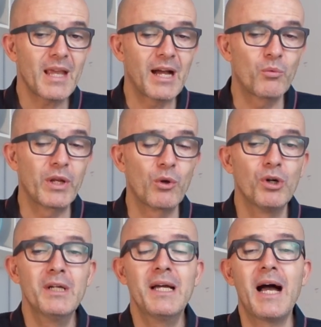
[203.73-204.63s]
a
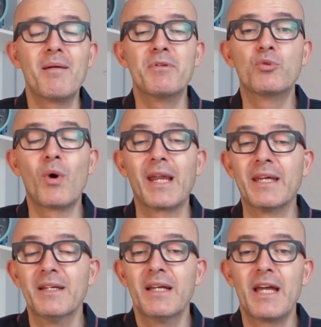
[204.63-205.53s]
quello
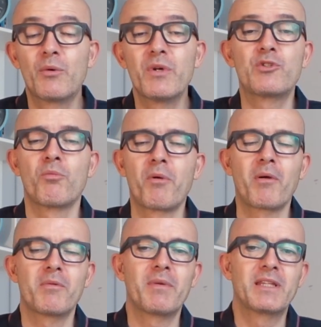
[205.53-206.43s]
abituale e questo
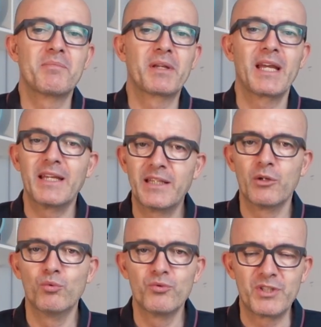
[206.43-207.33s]
probabilmente perché i
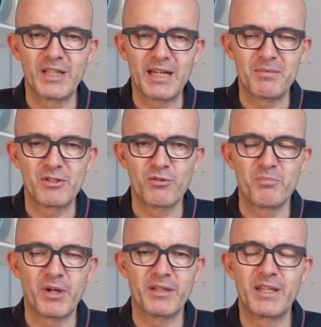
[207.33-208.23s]
delusi dell'Amazon
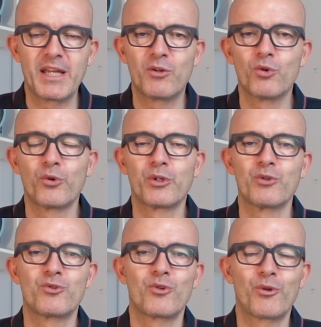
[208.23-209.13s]
Prime Day, coloro che
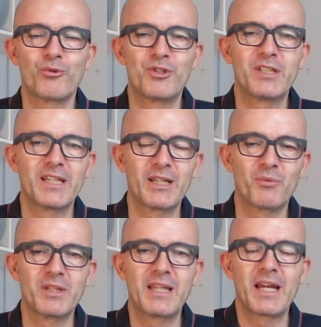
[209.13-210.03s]
non sono riusciti ad
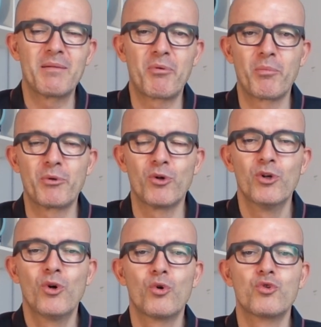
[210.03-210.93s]
agguantare il proprio
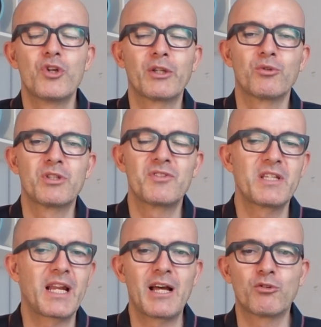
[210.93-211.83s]
oggetto
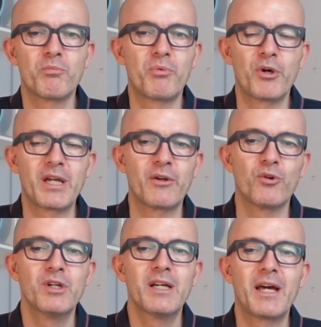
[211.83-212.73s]
desiderato, poi
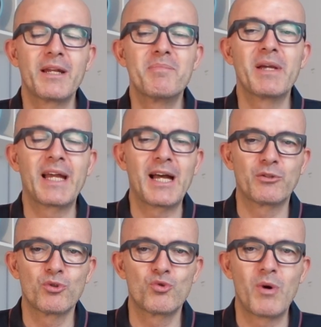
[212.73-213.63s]
hanno
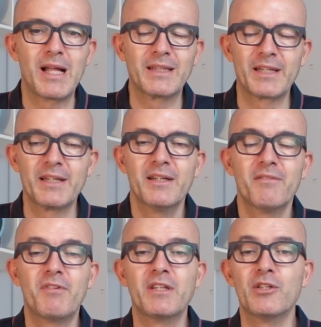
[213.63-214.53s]
ripiegato su altri
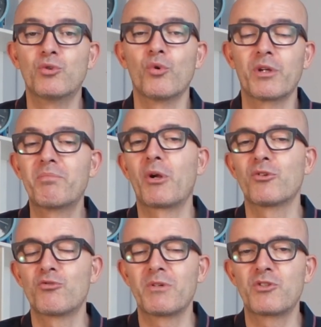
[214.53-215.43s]
venditori. Però
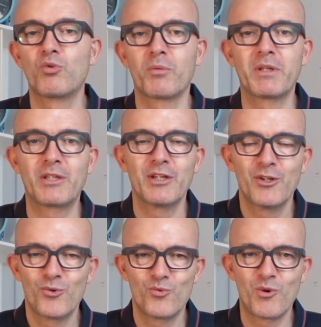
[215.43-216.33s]
insomma sicuramente
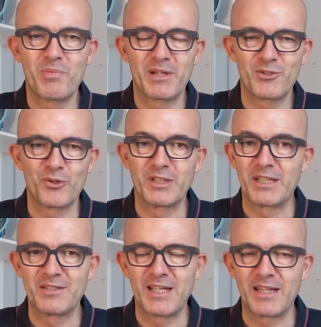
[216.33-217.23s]
un'operazione
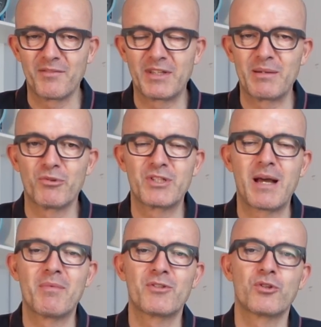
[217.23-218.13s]
interessante, vedremo se
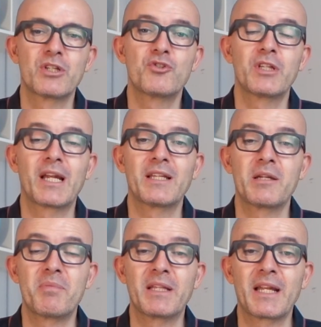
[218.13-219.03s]
Amazon deciderà di
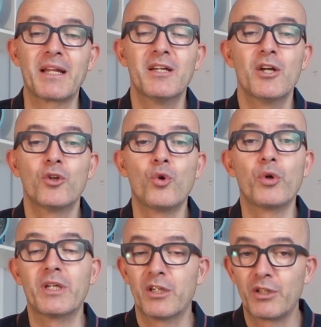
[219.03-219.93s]
ripeterla.
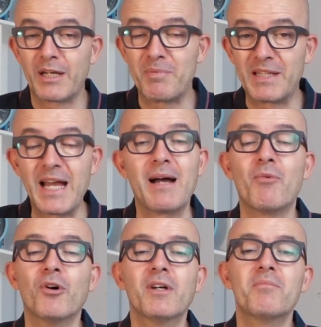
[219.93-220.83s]
Noi
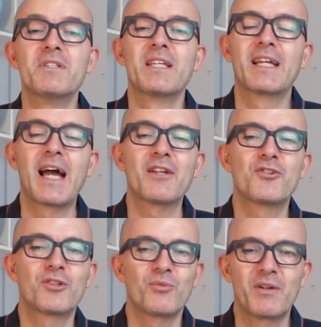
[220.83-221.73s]
ripetiamo Mr.
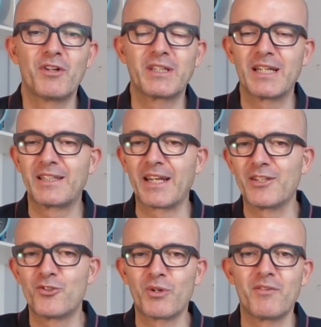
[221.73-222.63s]
Gadget una volta alle
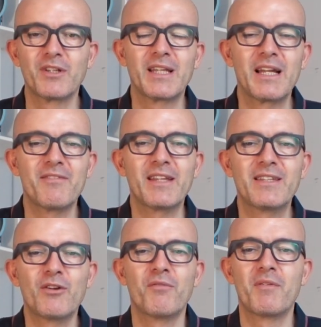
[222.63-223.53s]
13, una volta alle
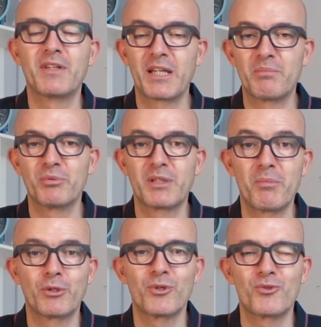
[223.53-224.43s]
20, ovviamente
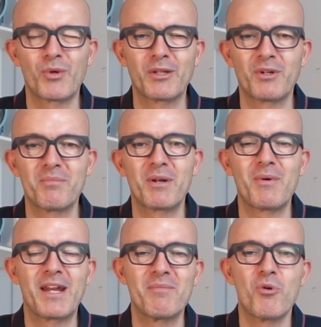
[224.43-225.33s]
l'appuntamento è su Radio Number
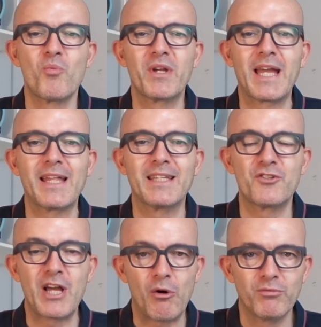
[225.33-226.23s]
One. Buon
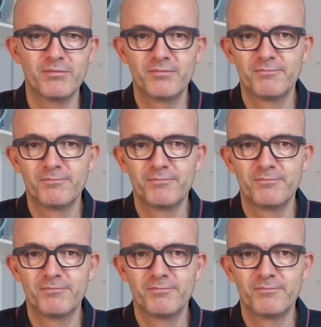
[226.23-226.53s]
weekend, ciao!